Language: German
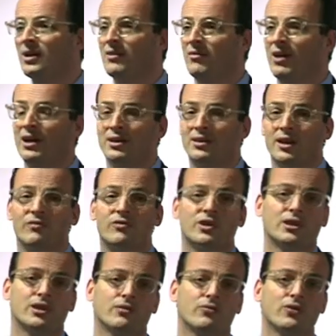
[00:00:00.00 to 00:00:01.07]
Weil ich
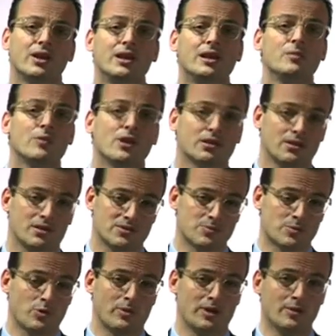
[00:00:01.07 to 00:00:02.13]
effektiv immer das
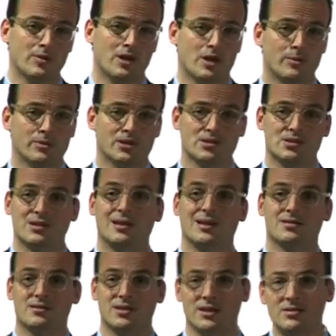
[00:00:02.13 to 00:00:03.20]
Problem habe, dass die
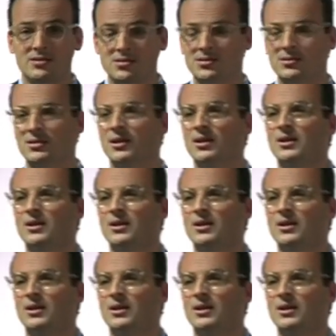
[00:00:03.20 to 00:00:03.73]
Latenz,